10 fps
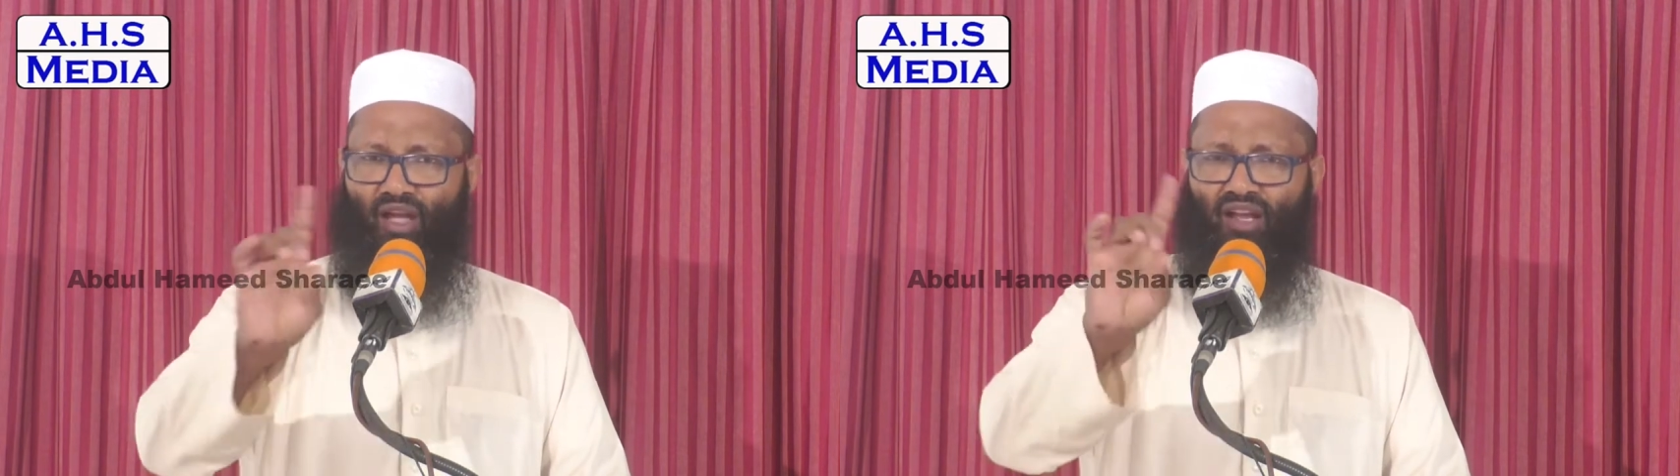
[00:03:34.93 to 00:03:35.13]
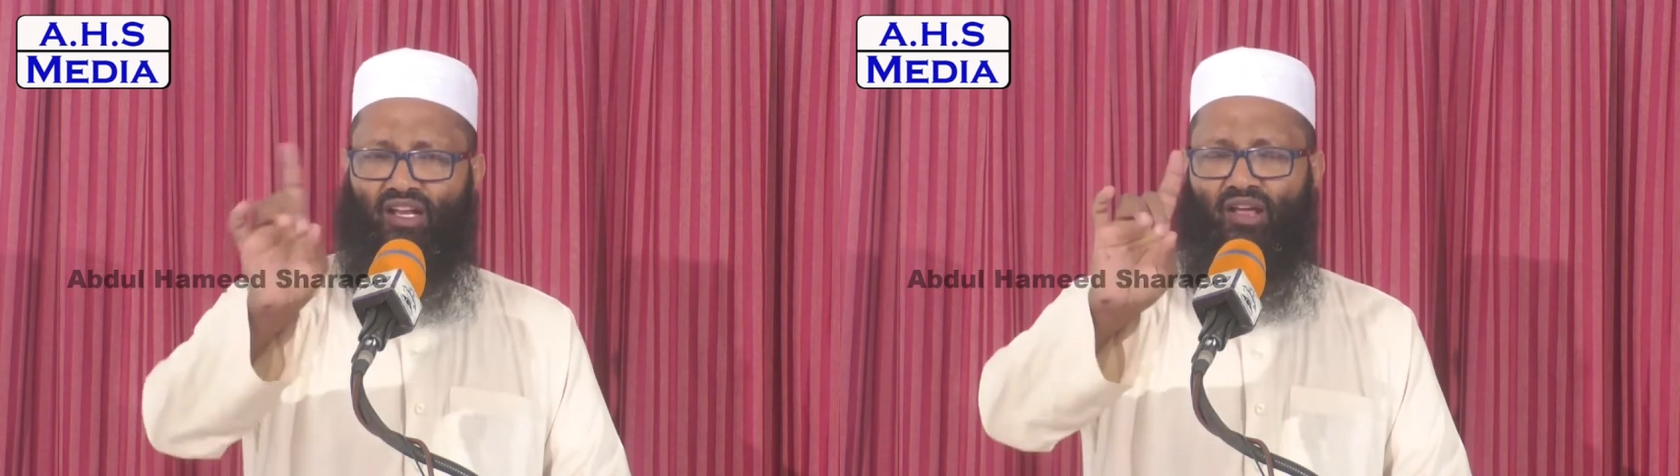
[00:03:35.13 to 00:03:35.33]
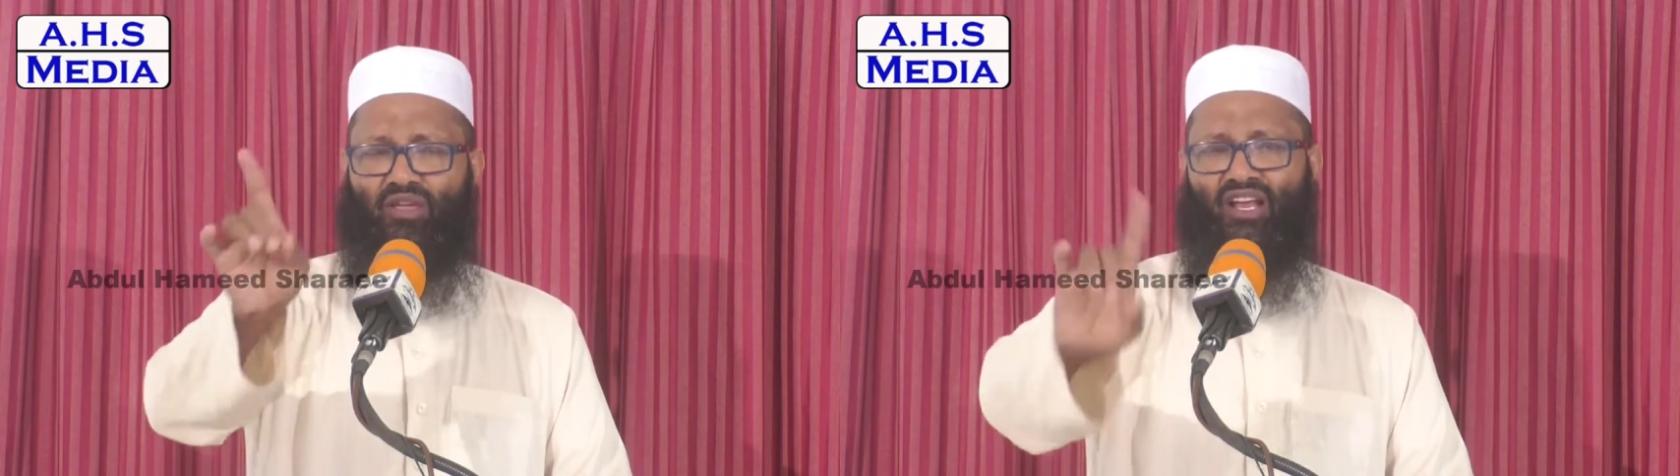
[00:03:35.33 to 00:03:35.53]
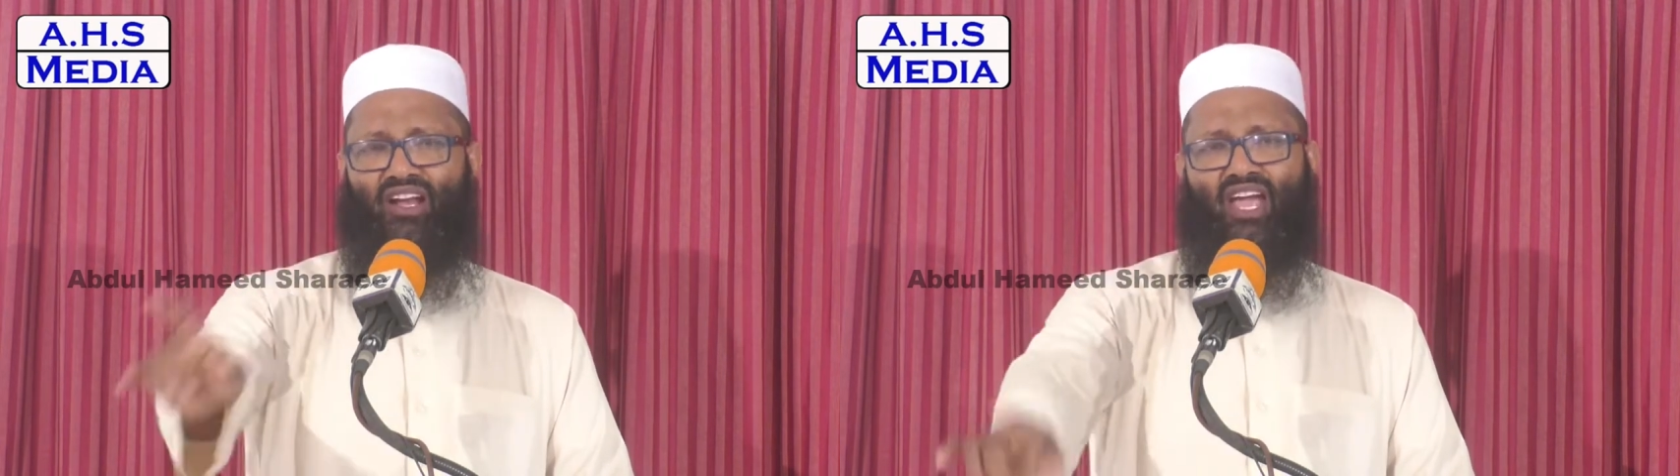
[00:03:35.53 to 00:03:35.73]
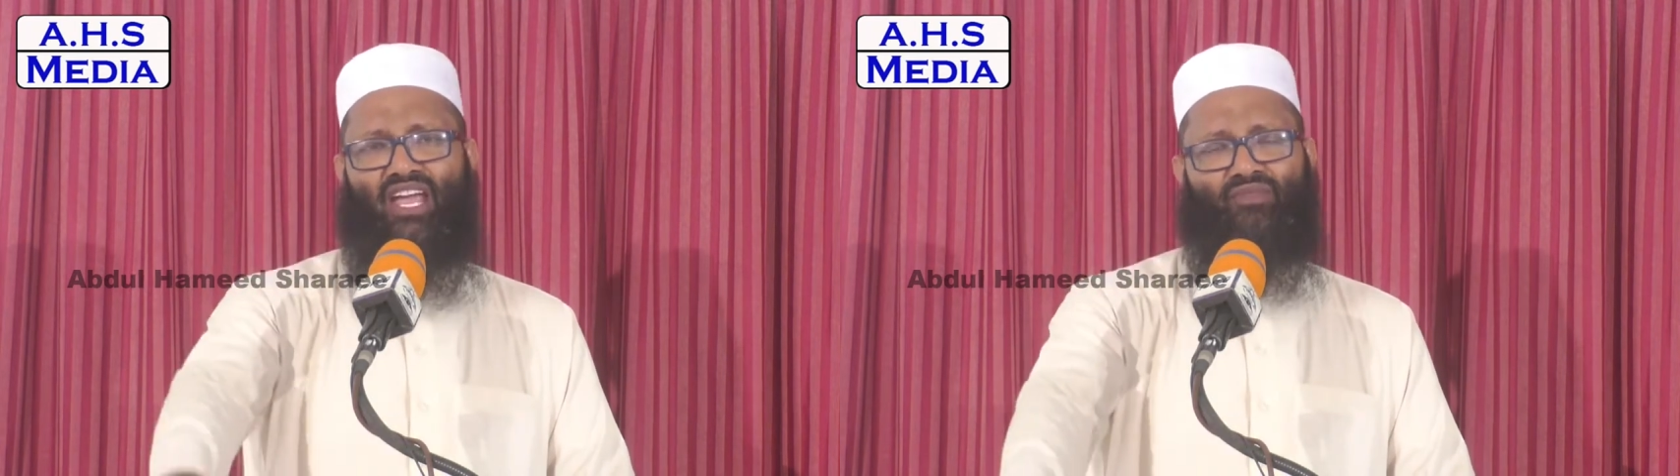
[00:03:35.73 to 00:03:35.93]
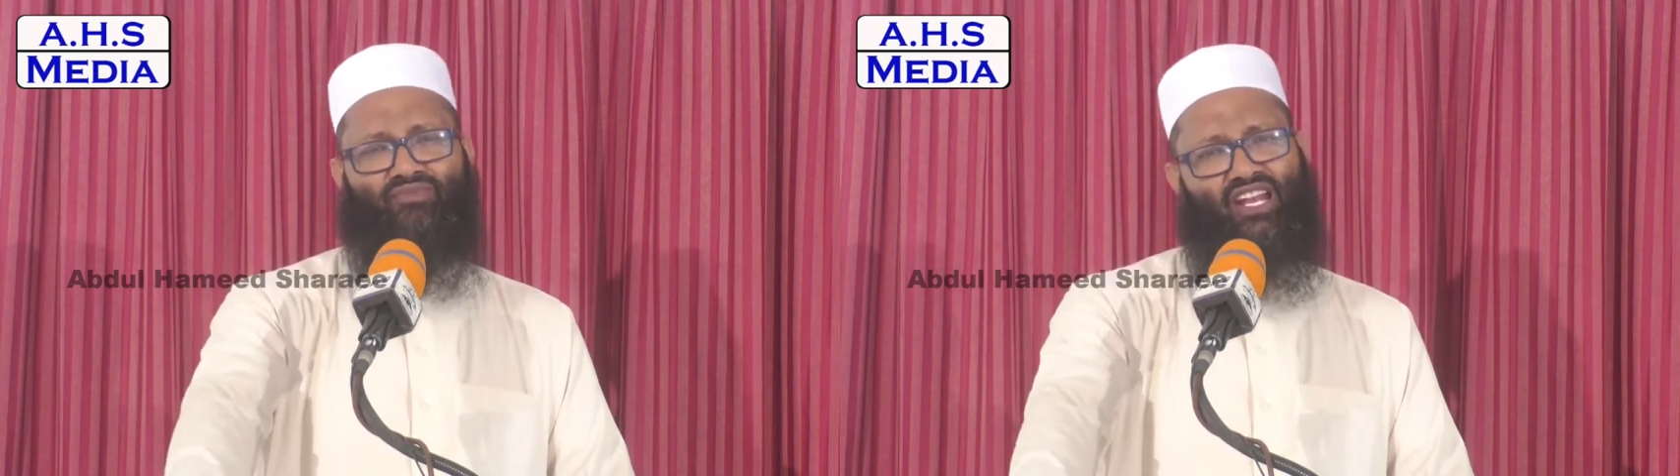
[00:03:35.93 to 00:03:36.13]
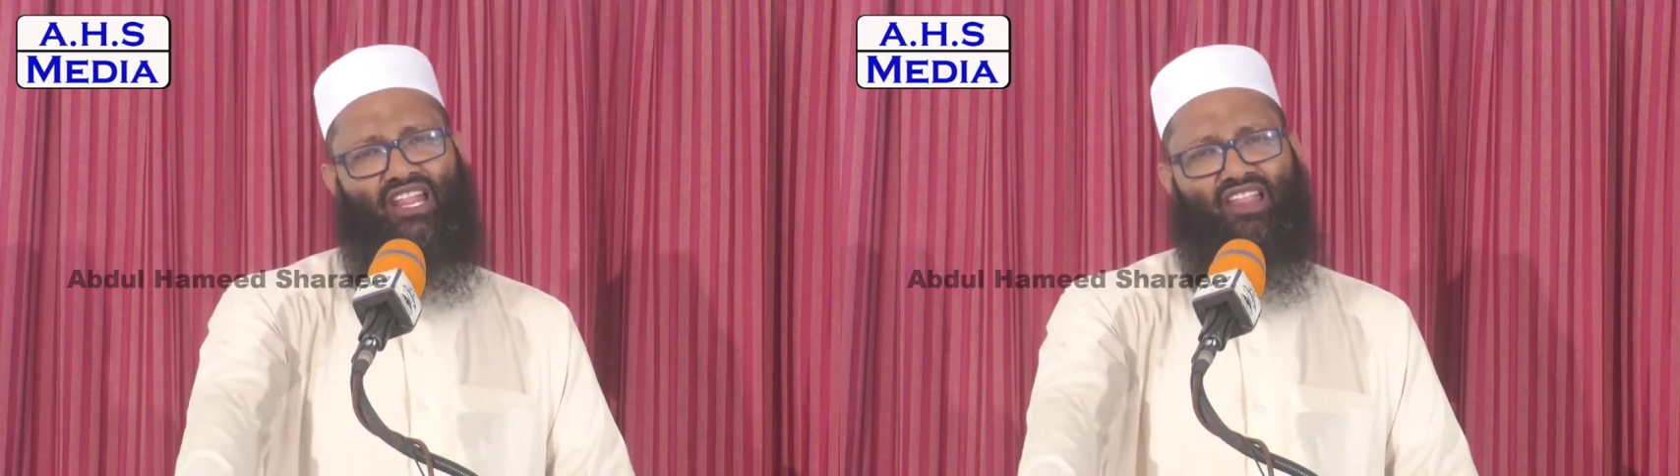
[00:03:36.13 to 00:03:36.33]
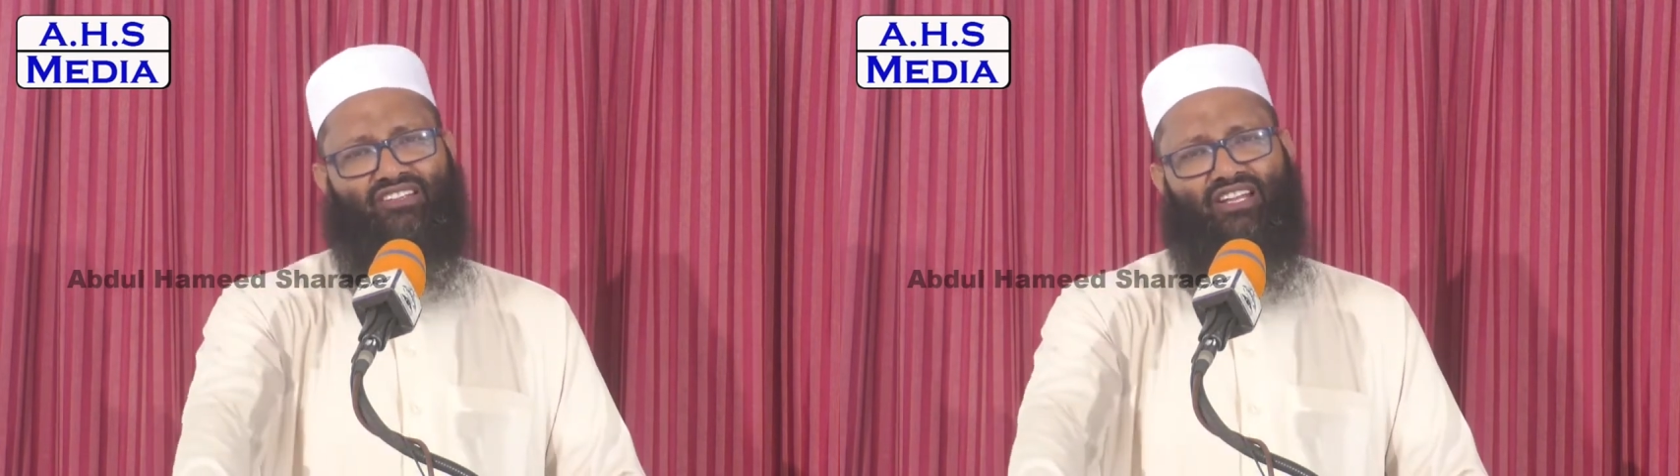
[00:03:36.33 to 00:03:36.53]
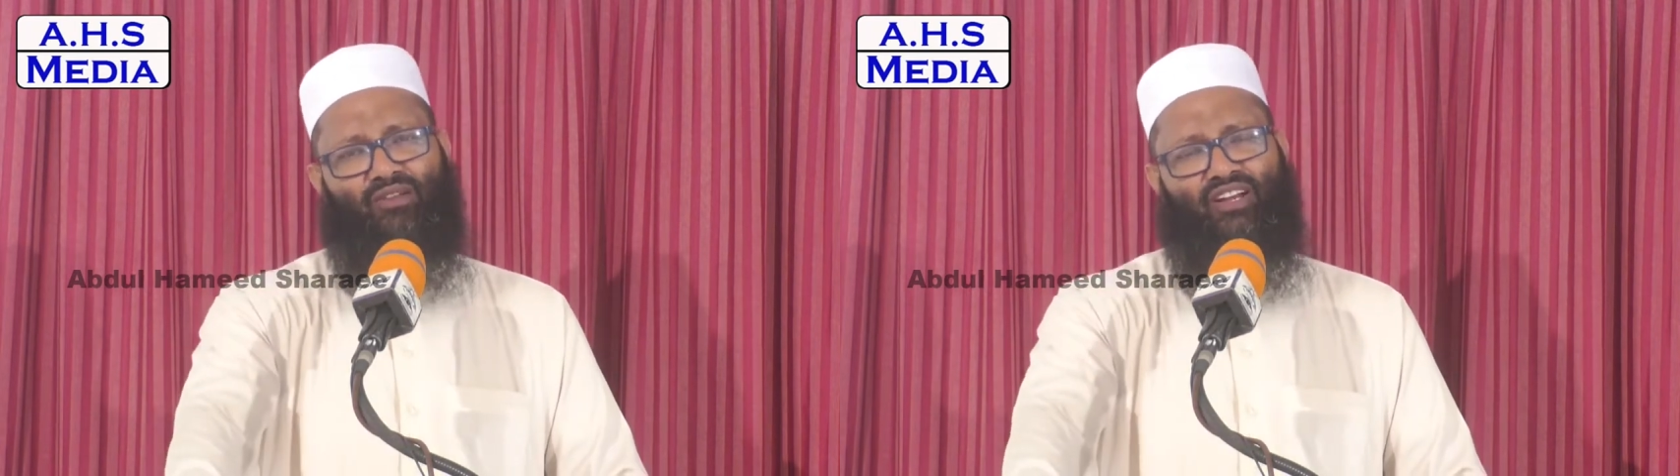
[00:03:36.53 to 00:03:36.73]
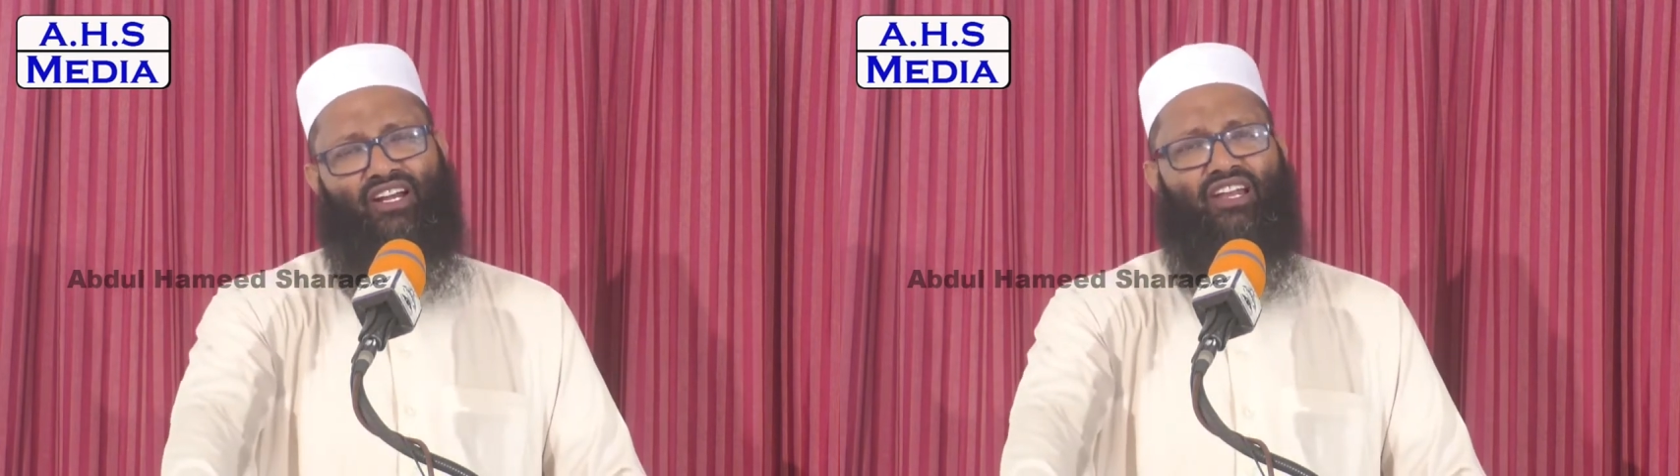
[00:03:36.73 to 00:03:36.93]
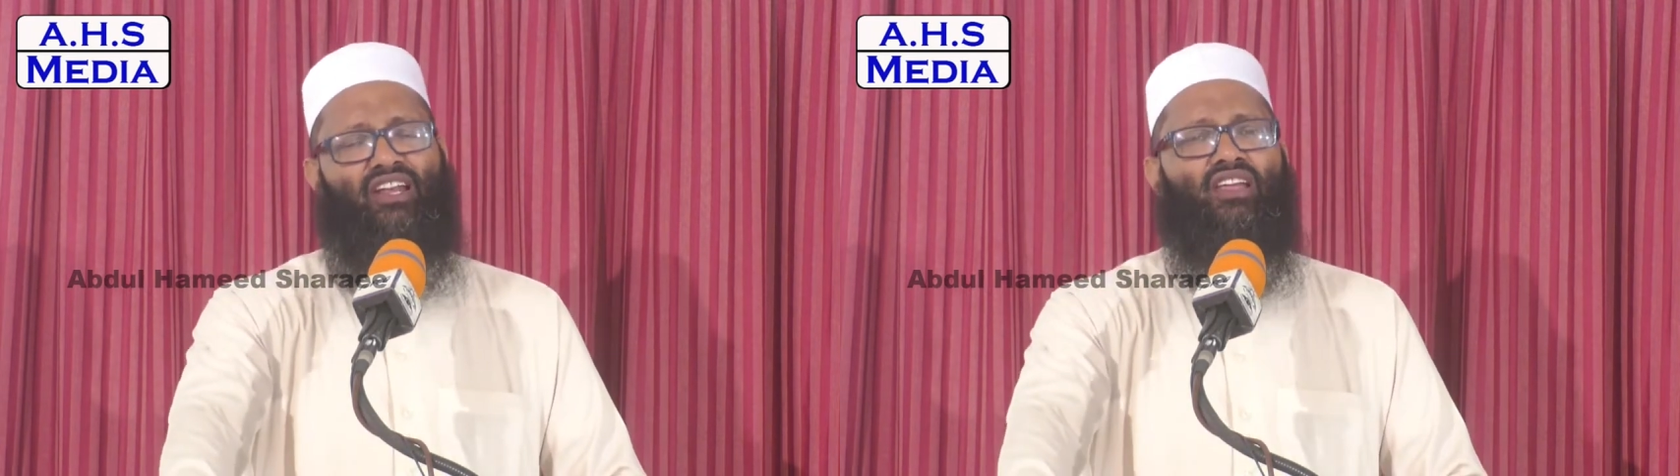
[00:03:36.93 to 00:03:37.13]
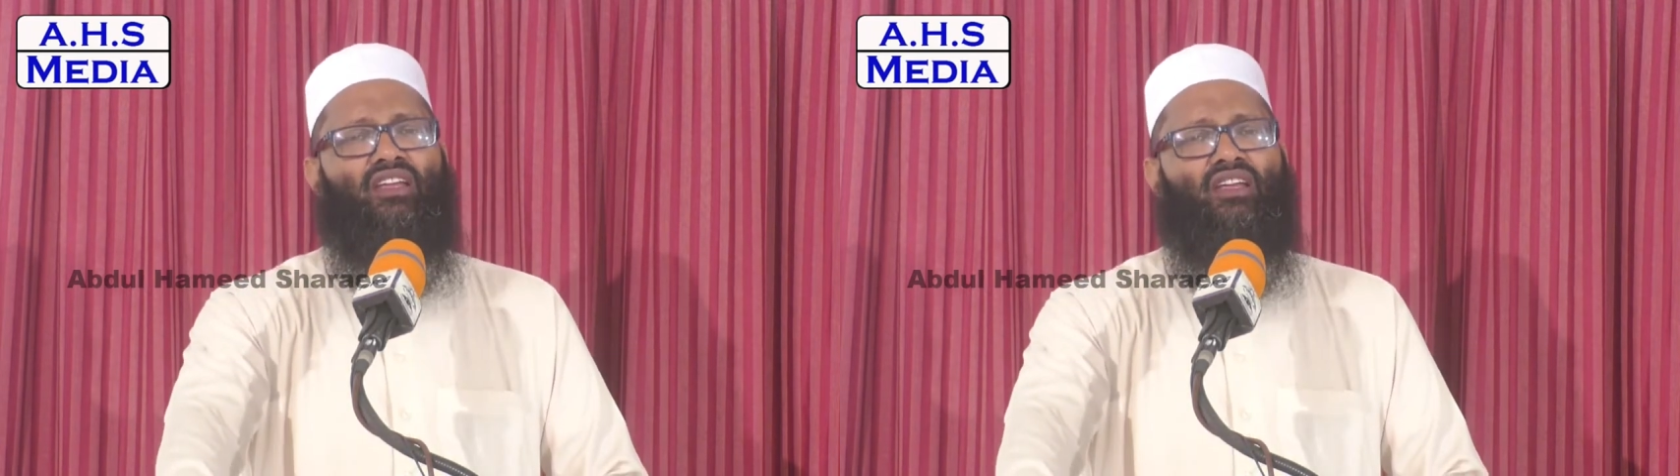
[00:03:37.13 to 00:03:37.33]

அங்கு நபிகள் நாயகம் சல்லல்லா சலம் அவர்கள் இல்லை